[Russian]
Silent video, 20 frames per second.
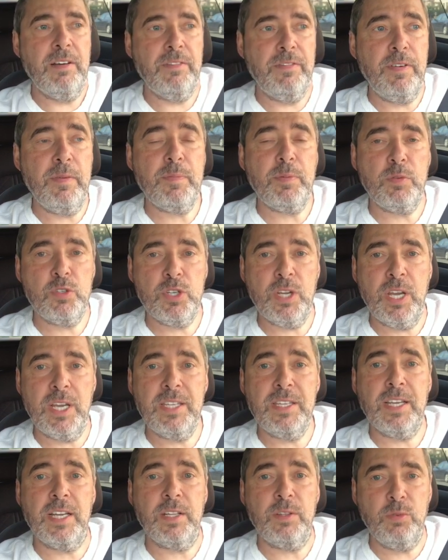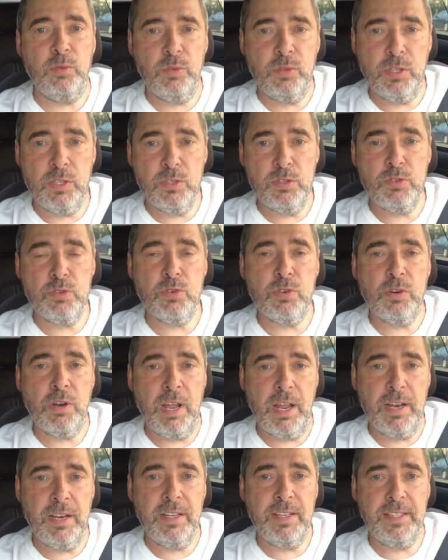вы получаете одну тысячу
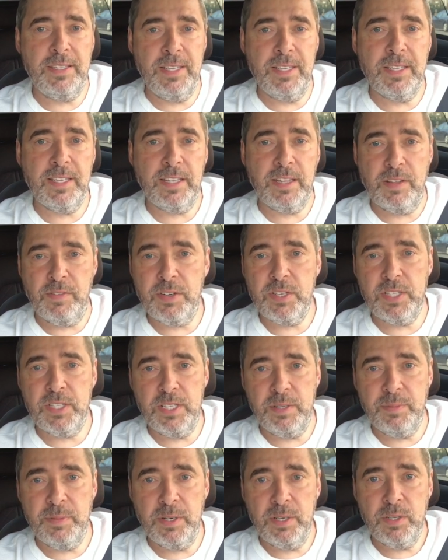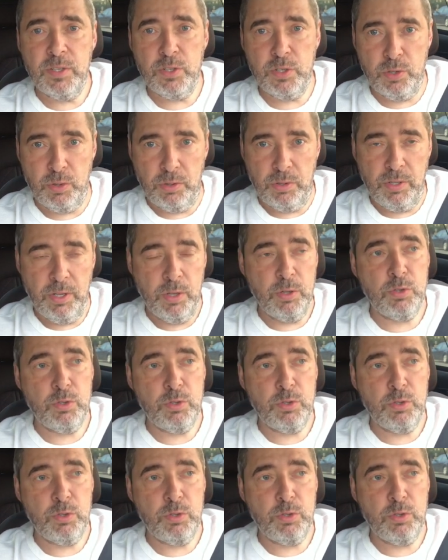реальных денег на ваш Тима счет.